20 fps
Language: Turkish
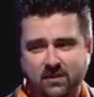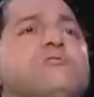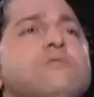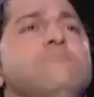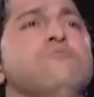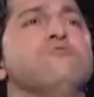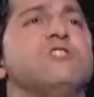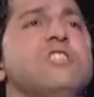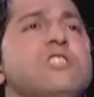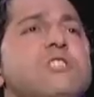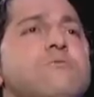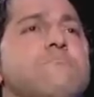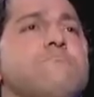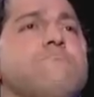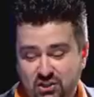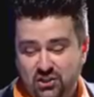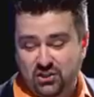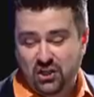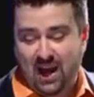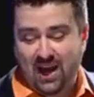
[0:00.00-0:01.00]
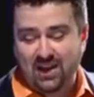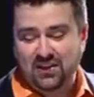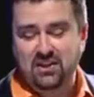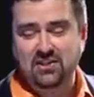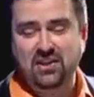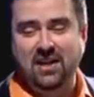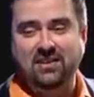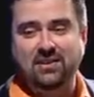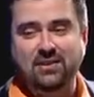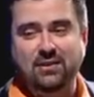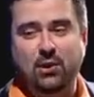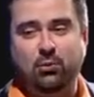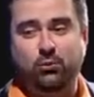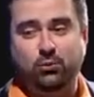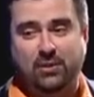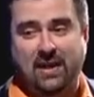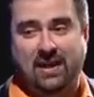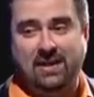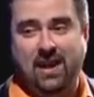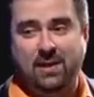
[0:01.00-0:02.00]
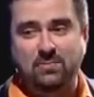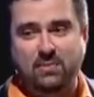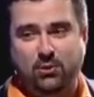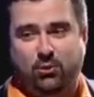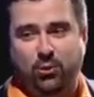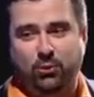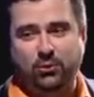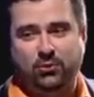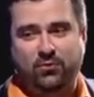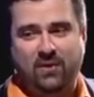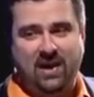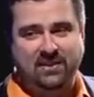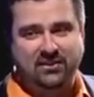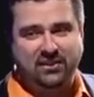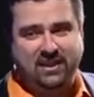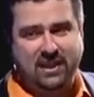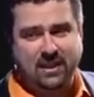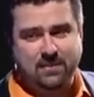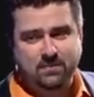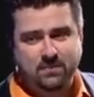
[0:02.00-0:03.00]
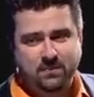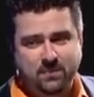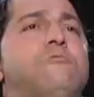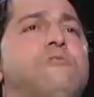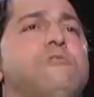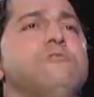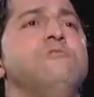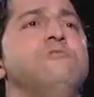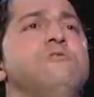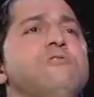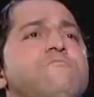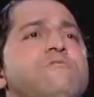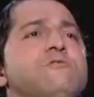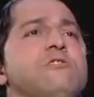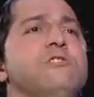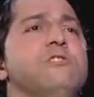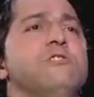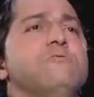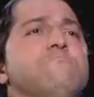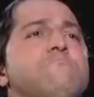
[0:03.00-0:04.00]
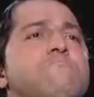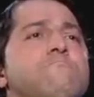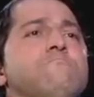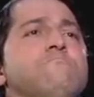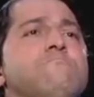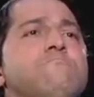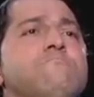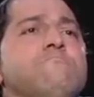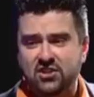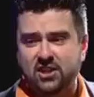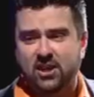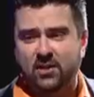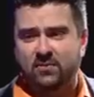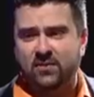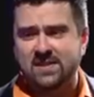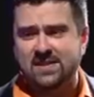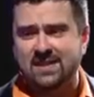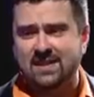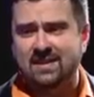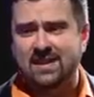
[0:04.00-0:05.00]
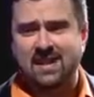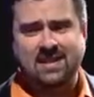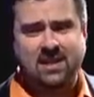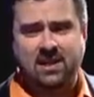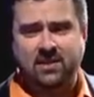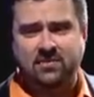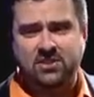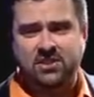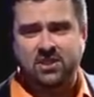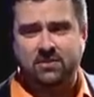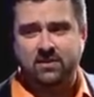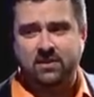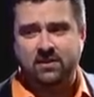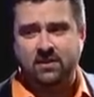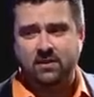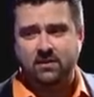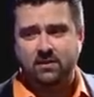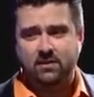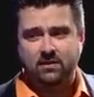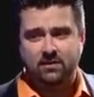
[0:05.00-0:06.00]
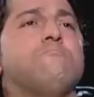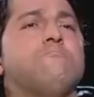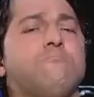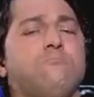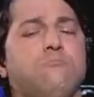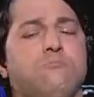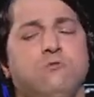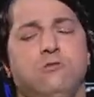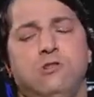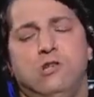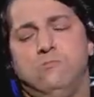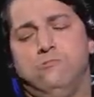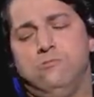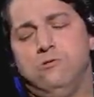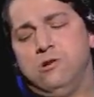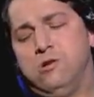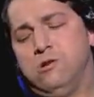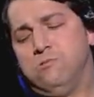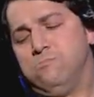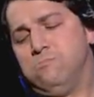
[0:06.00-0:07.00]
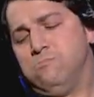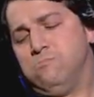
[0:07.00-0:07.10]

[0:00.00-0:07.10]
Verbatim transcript: Cem Özer. Şairin yanında utanan bir konuk vardı. Kim? Aylin Livaneli. Utanınca kafasını ne tarafa çevirdi? Sağ böyle.